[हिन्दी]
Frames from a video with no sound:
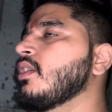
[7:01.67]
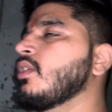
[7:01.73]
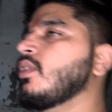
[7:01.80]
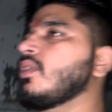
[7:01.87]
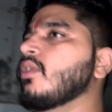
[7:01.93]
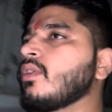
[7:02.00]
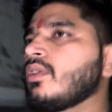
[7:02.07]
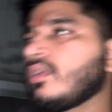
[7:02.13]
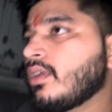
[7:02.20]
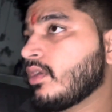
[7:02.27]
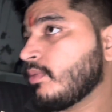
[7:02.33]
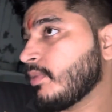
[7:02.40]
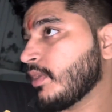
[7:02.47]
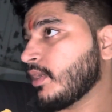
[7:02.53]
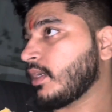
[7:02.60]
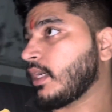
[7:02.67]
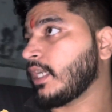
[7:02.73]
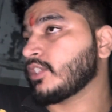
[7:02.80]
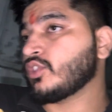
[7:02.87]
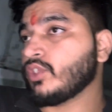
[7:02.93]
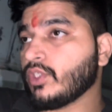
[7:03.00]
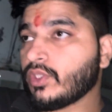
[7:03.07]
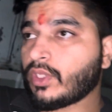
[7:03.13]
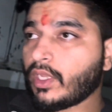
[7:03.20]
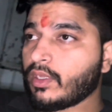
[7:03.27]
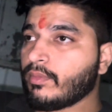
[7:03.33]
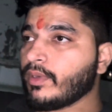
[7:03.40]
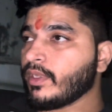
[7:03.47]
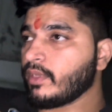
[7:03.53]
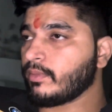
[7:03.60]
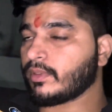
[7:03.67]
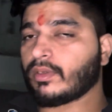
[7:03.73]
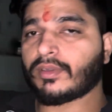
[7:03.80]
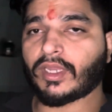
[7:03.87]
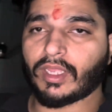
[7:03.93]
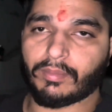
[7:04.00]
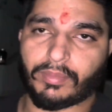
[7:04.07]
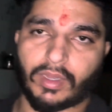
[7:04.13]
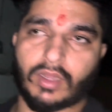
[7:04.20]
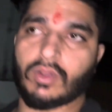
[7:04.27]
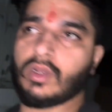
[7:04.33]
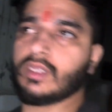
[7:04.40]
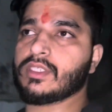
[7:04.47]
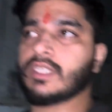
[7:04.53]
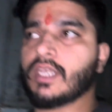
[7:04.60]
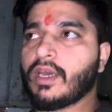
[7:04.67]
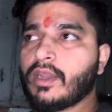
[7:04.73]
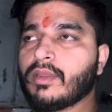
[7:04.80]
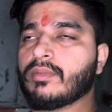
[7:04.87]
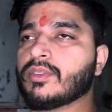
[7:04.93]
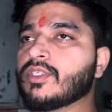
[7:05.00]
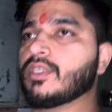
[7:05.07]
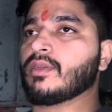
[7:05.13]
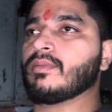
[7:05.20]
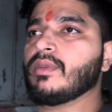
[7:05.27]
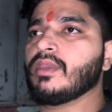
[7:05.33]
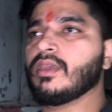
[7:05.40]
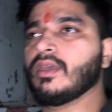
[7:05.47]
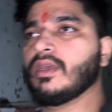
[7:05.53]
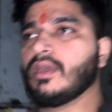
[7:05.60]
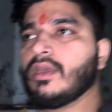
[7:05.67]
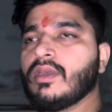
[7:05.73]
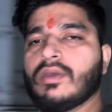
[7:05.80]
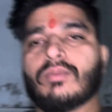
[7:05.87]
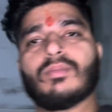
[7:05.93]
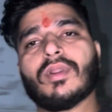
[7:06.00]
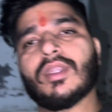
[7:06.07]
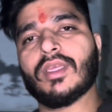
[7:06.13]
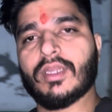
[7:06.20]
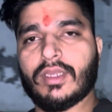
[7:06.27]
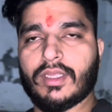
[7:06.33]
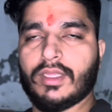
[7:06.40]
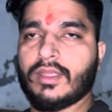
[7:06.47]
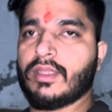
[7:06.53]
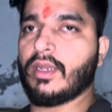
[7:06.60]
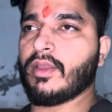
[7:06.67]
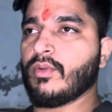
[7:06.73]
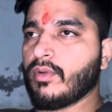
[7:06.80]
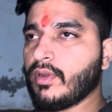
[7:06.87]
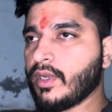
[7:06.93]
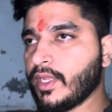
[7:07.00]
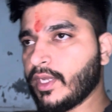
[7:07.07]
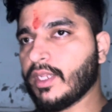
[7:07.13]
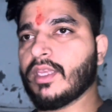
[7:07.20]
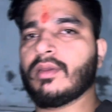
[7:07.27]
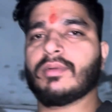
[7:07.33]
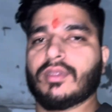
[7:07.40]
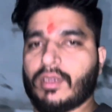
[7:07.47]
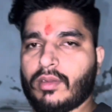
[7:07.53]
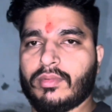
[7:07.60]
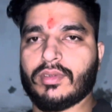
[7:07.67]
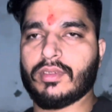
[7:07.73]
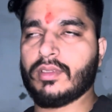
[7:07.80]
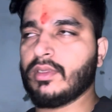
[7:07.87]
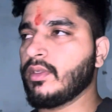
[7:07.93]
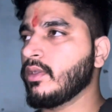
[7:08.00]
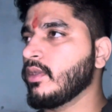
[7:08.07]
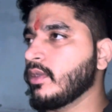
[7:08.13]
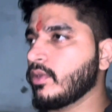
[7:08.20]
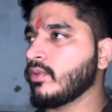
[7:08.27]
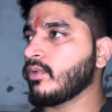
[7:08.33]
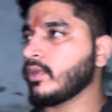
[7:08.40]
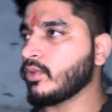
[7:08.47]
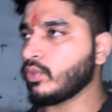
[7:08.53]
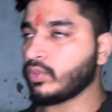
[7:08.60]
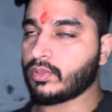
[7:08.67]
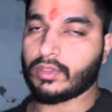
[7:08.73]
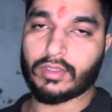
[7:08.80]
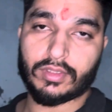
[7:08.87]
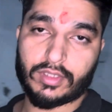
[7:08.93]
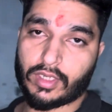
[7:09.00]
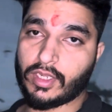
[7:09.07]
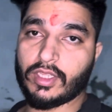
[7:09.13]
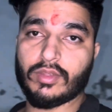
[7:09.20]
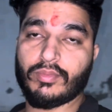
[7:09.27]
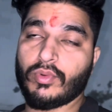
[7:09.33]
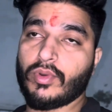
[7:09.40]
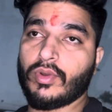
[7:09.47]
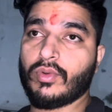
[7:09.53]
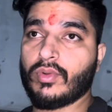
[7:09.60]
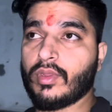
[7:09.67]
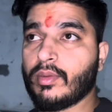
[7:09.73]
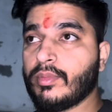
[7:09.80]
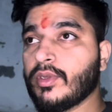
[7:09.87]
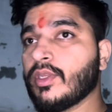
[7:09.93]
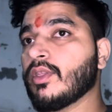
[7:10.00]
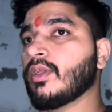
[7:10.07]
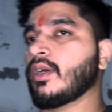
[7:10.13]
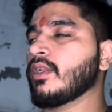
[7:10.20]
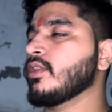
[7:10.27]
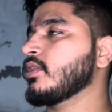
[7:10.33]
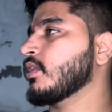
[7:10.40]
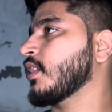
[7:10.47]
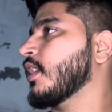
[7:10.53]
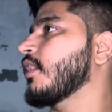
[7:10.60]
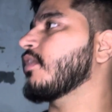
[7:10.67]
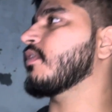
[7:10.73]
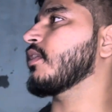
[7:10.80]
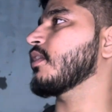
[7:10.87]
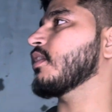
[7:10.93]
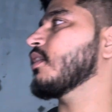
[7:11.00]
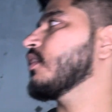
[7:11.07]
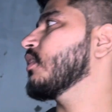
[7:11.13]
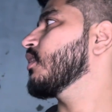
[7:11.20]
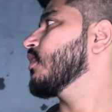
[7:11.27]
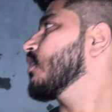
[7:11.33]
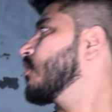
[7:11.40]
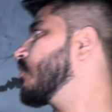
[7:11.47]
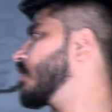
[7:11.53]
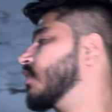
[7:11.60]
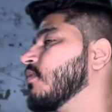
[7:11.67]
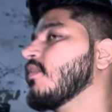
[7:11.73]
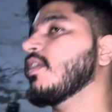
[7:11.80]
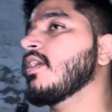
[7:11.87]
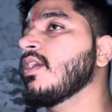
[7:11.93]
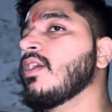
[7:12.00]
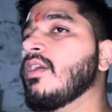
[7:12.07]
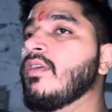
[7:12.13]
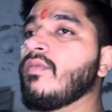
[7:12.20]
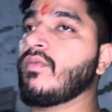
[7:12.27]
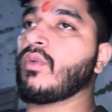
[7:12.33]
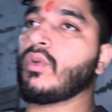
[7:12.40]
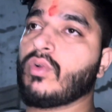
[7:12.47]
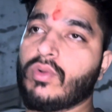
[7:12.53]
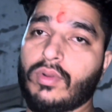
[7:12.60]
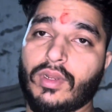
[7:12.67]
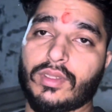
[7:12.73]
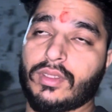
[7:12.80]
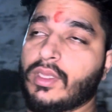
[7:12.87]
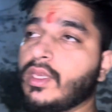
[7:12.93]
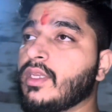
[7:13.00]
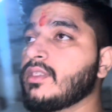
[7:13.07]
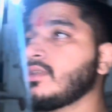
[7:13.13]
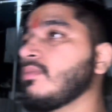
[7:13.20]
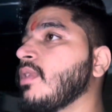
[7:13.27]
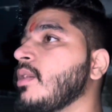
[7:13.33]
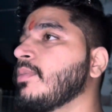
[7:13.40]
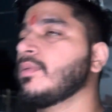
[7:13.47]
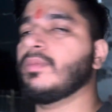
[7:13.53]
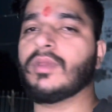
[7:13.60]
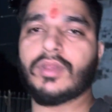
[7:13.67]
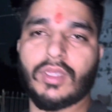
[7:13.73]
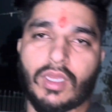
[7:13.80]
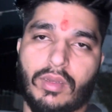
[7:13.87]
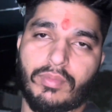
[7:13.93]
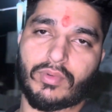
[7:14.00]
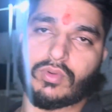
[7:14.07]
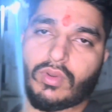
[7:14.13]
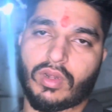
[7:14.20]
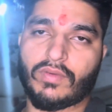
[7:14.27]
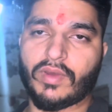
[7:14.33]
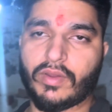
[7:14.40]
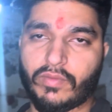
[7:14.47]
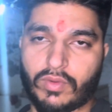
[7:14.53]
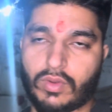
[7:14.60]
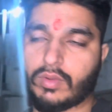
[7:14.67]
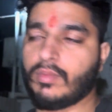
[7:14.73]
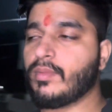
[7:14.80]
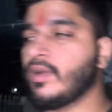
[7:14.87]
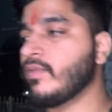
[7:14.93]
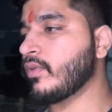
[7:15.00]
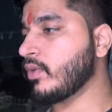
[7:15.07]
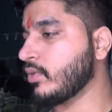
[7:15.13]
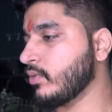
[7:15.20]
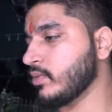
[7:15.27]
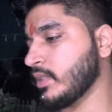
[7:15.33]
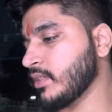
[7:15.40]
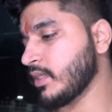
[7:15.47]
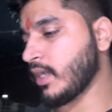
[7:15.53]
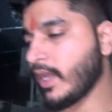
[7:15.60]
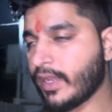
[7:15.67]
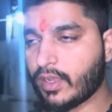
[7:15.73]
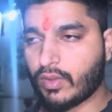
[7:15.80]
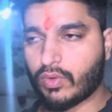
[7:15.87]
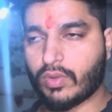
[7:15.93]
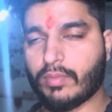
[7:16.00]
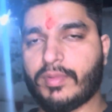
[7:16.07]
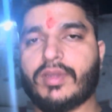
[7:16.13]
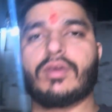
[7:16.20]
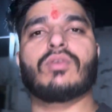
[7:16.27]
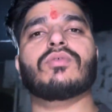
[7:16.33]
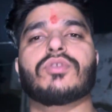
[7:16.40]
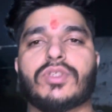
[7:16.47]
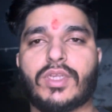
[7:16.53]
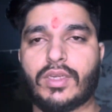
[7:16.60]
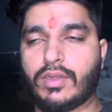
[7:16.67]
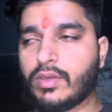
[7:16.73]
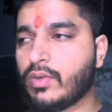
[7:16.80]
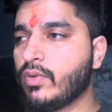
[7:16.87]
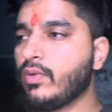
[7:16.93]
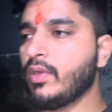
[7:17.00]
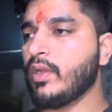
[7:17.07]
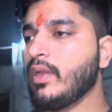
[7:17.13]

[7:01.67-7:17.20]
और भैया आज नींद आई बढ़िया मतलब टाइम पा आज ग्यारह बजे हैं अभी बढ़िया नींद ले लेनी है मतलब क्योंकि दो तीन दिन से नींद पूरी ना हो रही अब नींद आ रही है कैड़ी आ बाकी भाई ब्लॉग को करते हैं यहीं समाप्त मिलते हैं आपको कल वाले ब्लॉग में भाई ब्लॉग को ज़्यादा लाइक करो कमेंट करो शेयर करो